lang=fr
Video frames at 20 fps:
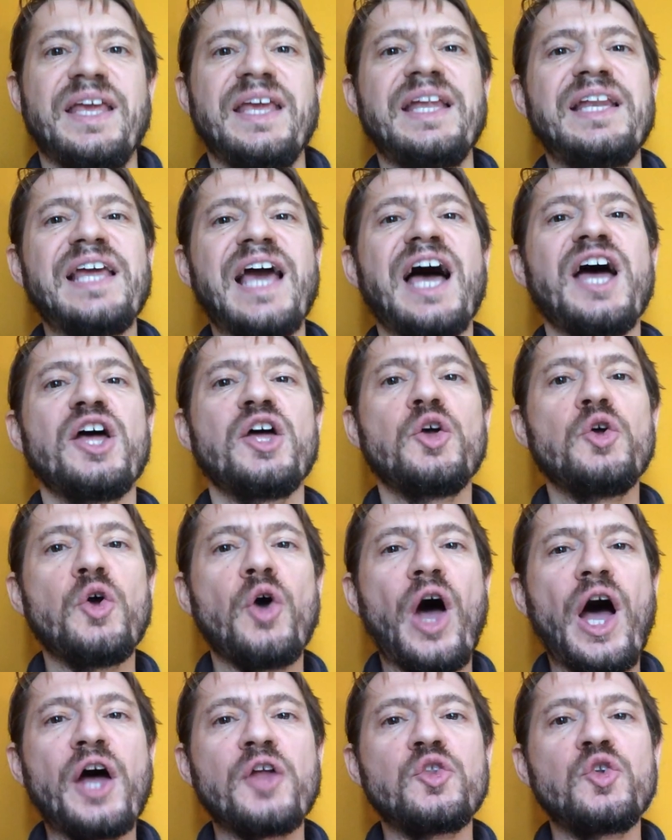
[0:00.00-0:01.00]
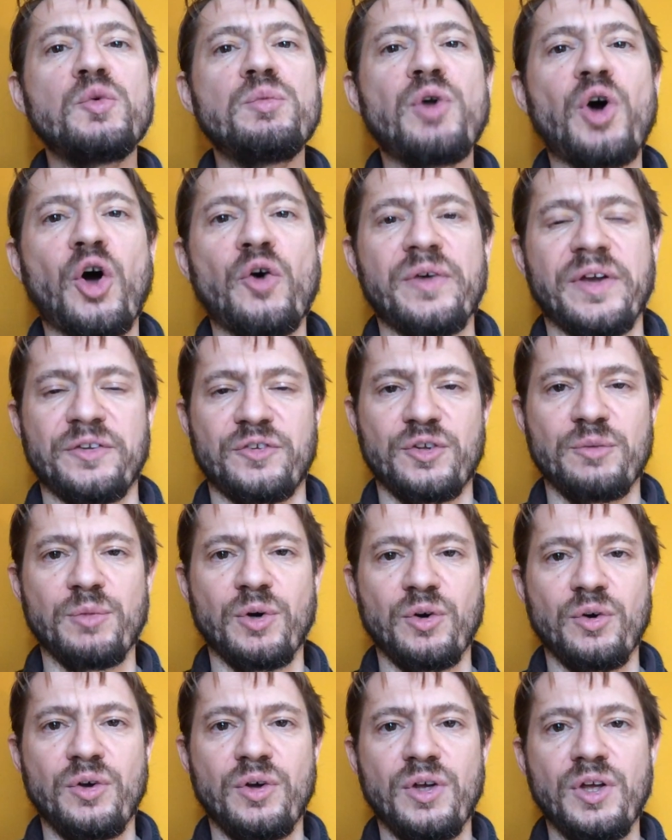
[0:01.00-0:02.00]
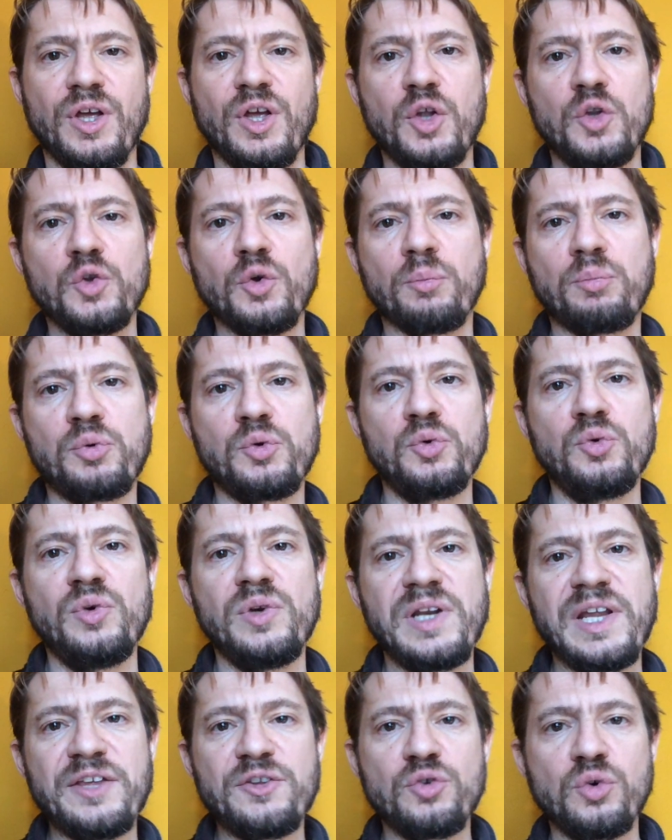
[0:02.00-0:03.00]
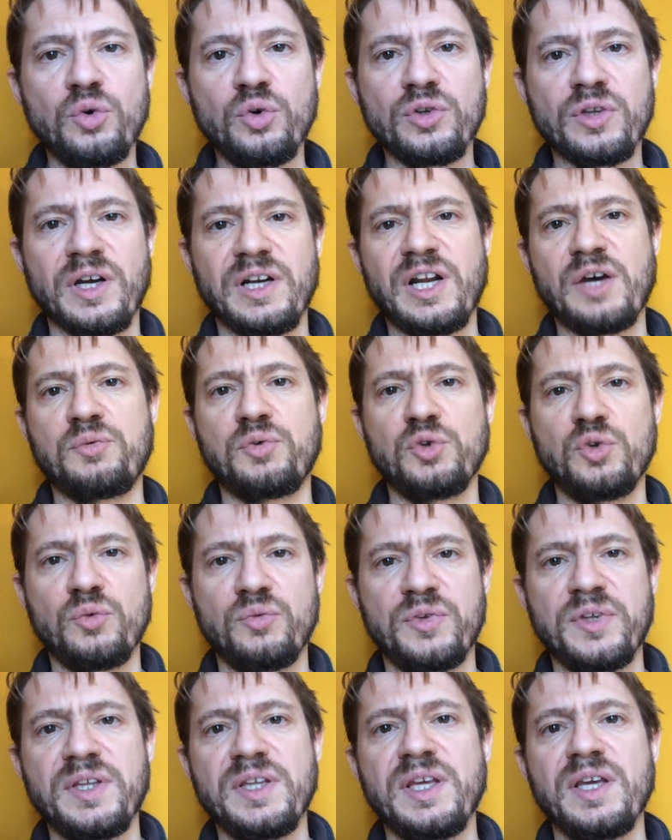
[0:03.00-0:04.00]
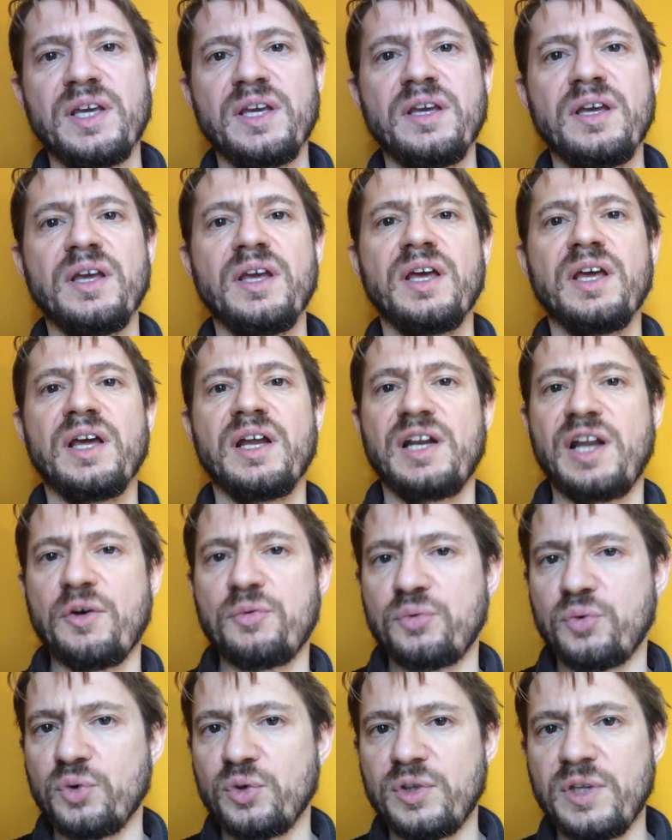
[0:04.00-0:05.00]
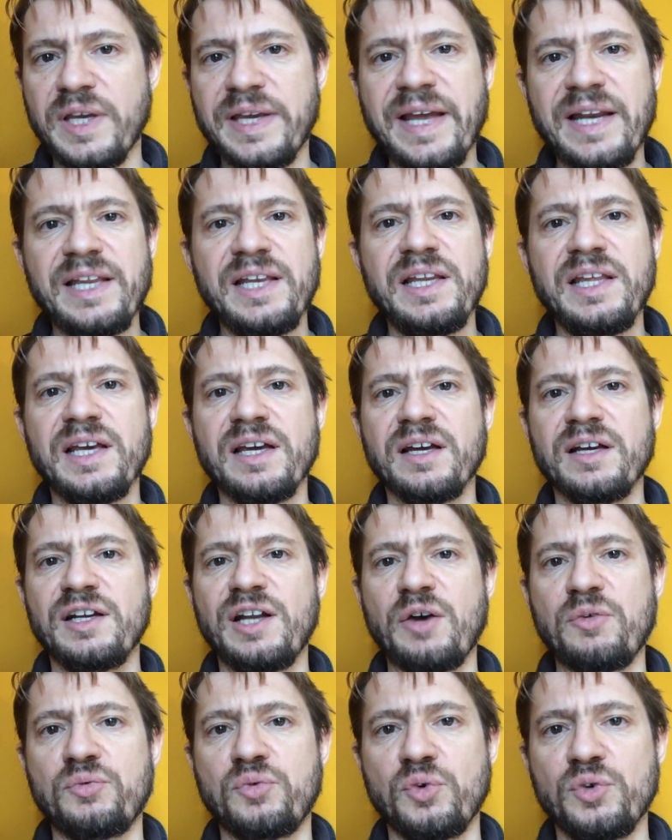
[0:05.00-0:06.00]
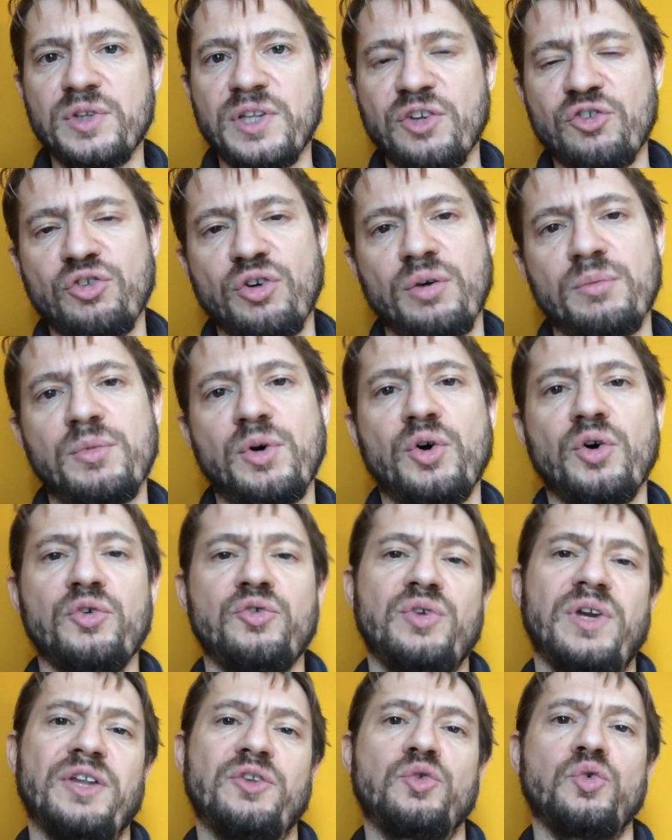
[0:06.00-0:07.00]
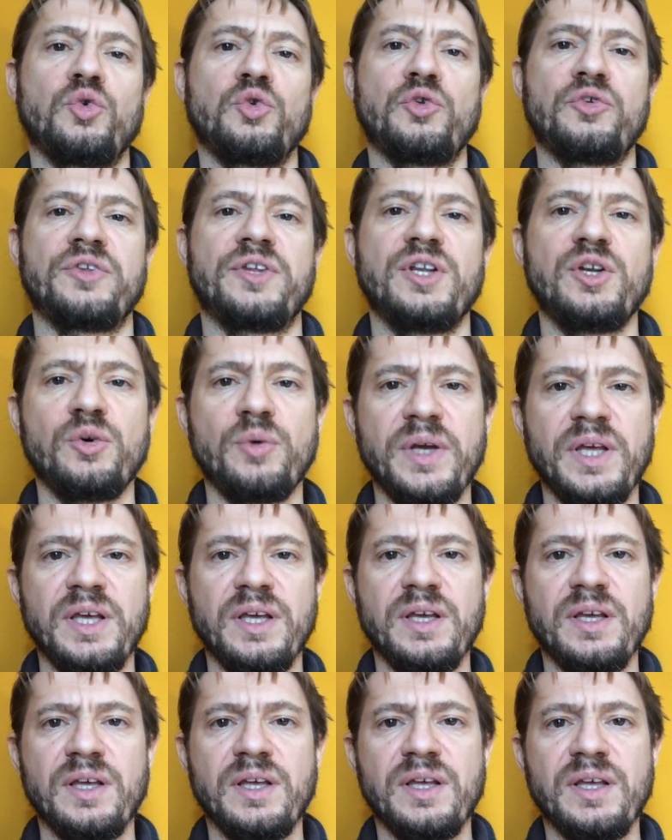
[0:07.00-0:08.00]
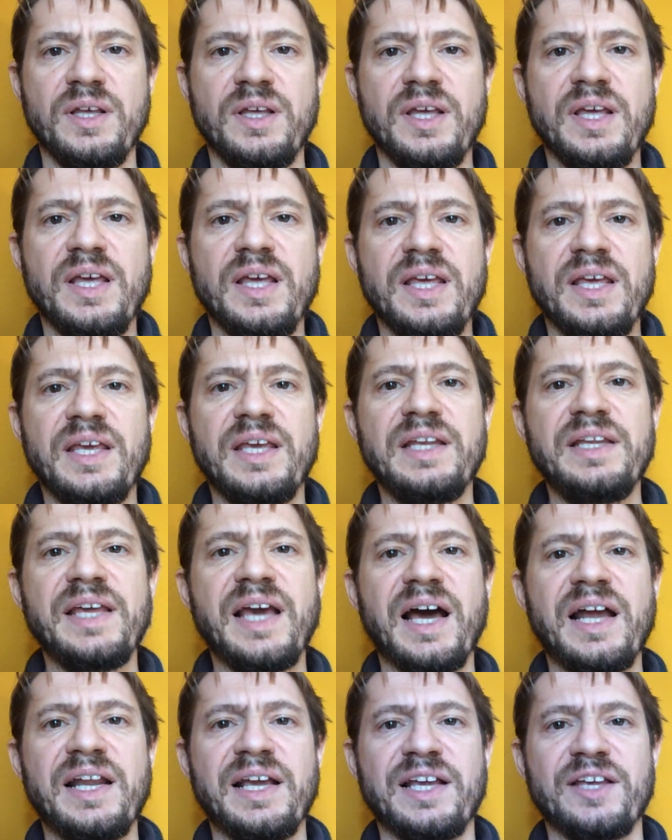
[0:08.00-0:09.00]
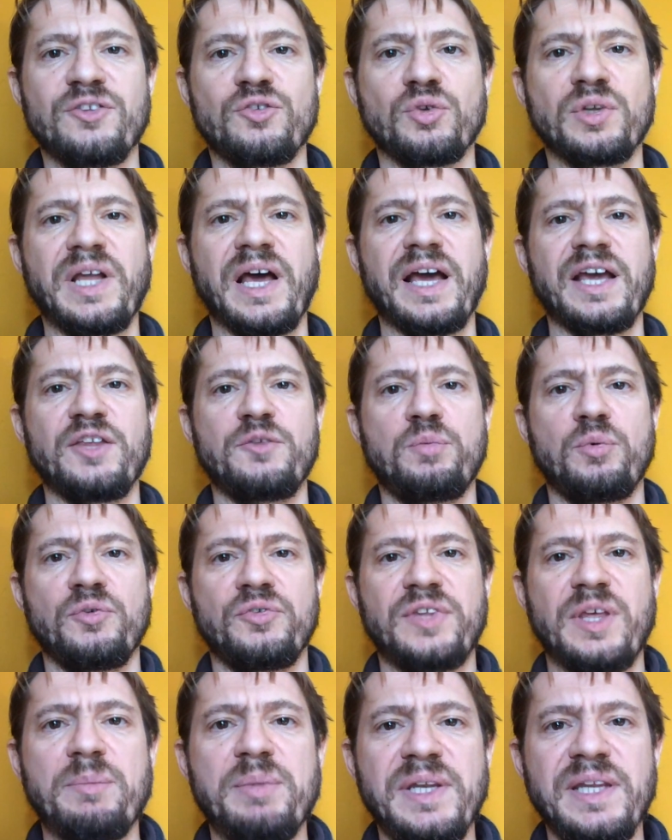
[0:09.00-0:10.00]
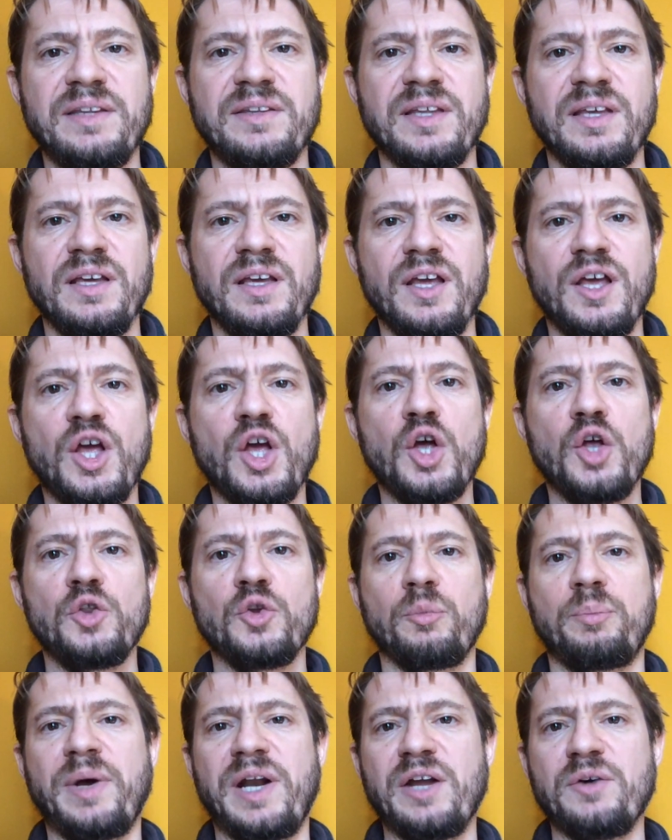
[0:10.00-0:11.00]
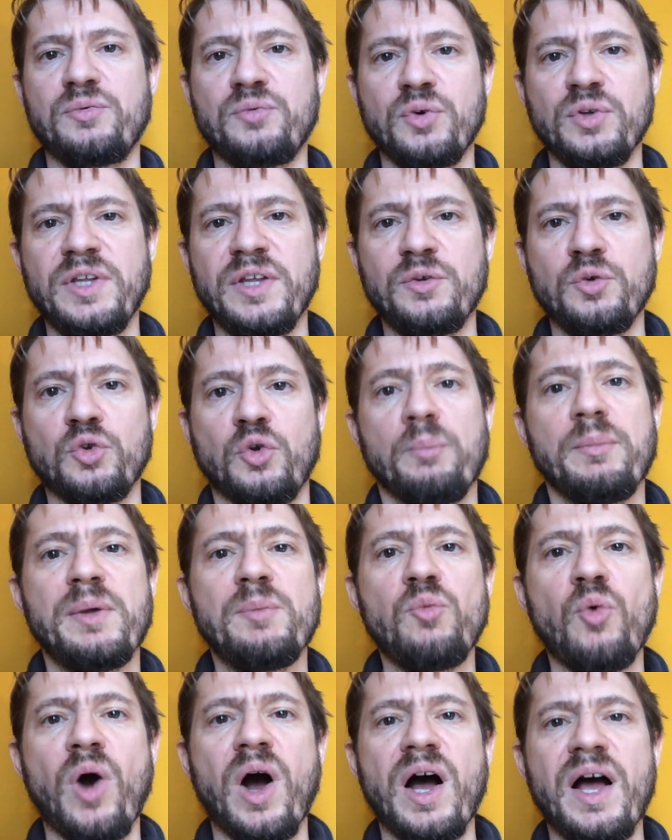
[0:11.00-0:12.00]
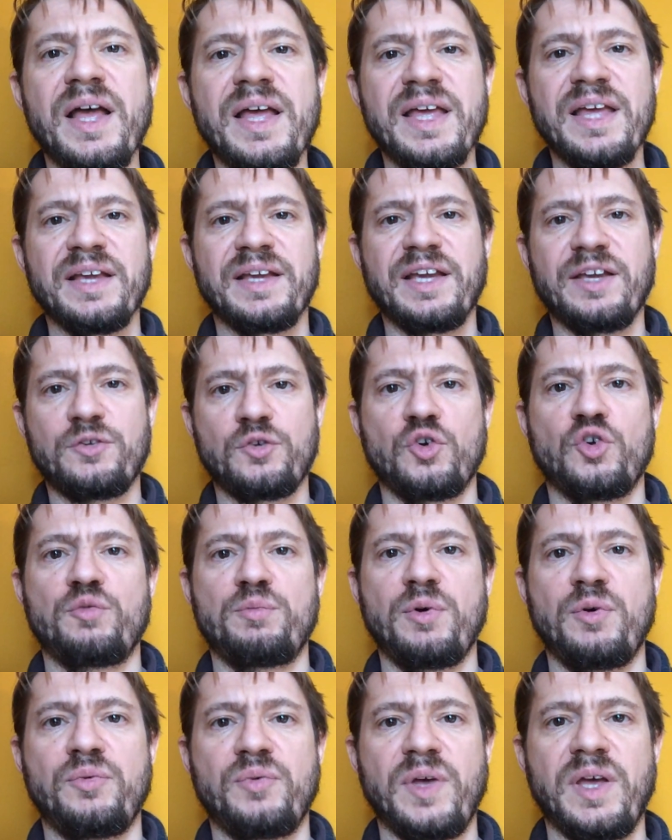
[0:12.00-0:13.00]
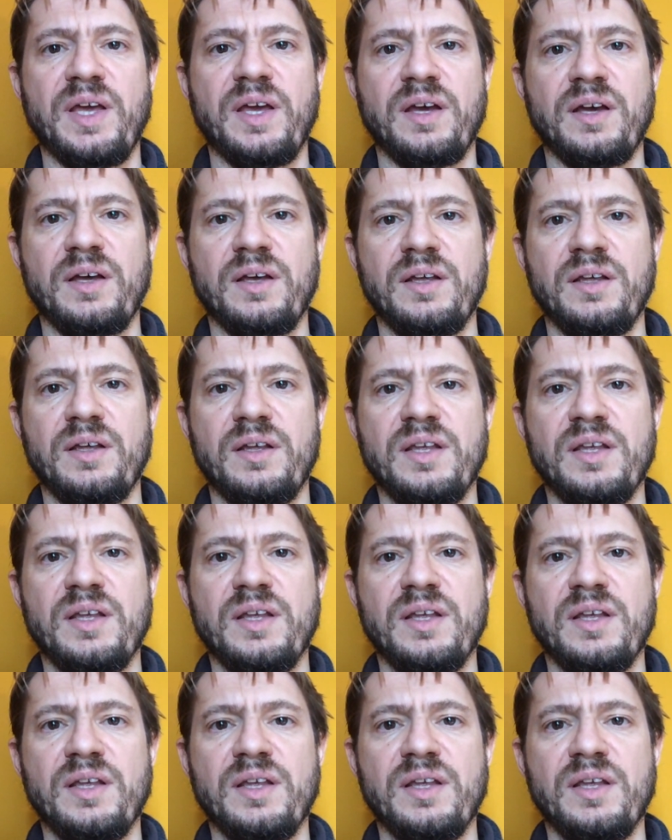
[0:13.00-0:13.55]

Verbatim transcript: Il y a un double renversement. Non plus les autres, la faute du figuier, la faute des Galiléens, la faute des gens morts sur la tour de Siloé. Il y a la question de la responsabilité, non pas la faute des autres, mais moi, qu'est-ce que je peux faire